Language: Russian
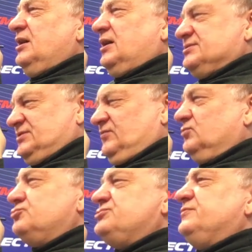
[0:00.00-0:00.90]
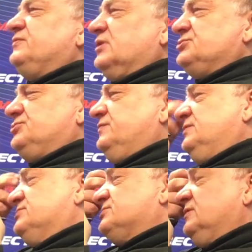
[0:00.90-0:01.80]
Хотя в Грузии
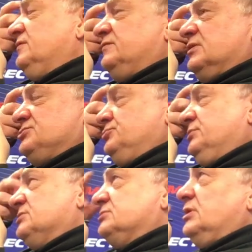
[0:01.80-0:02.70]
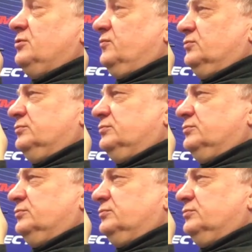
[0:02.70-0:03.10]
выращивается, выращивают, я знаю,